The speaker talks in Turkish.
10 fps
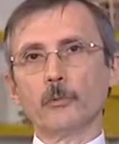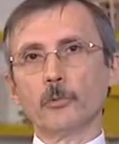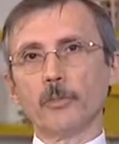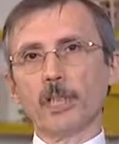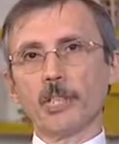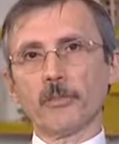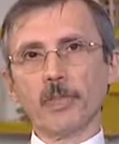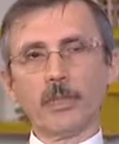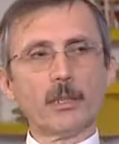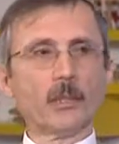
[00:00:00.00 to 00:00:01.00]
Bu
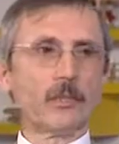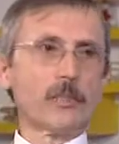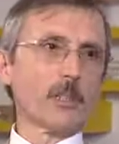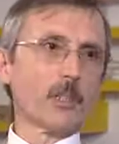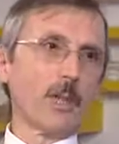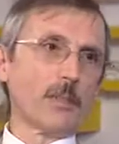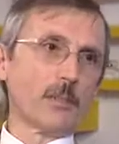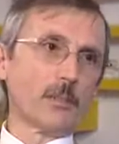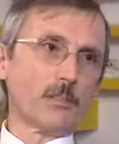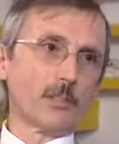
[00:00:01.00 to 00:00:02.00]
teşviklerden de kısaca
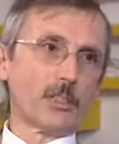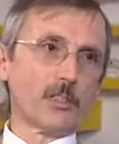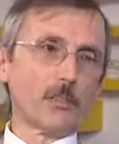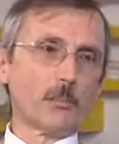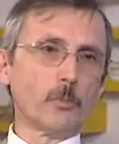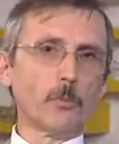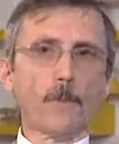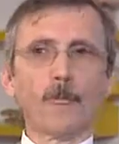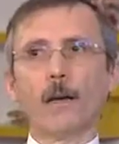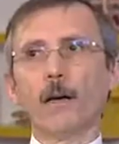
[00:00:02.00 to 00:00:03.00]
bahsedeyim isterseniz. Buyurun
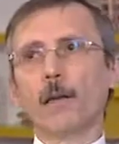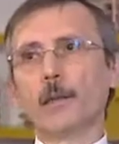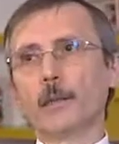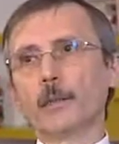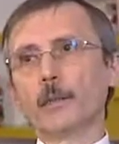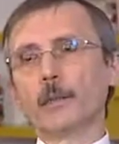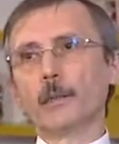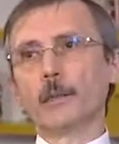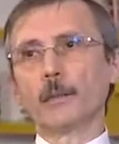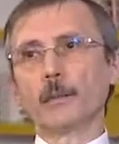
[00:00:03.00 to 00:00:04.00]
bu,
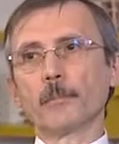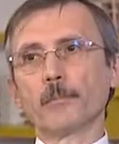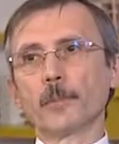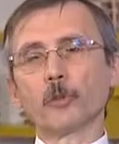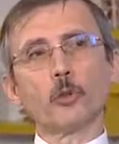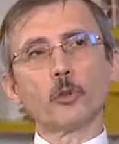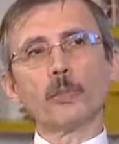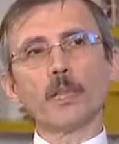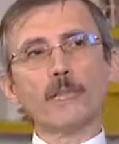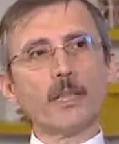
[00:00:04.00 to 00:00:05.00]
E,
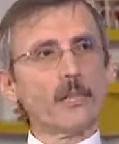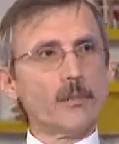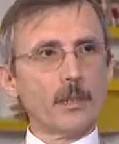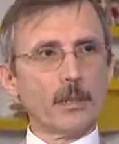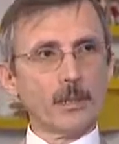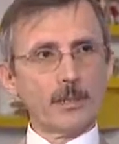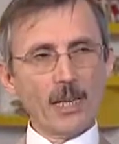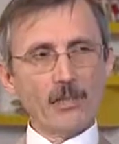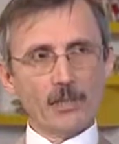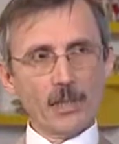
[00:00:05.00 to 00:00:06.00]
kurumlar vergisi
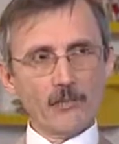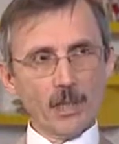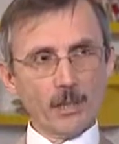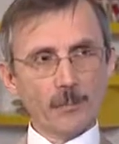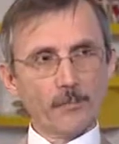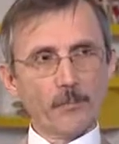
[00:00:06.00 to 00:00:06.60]
desteği var.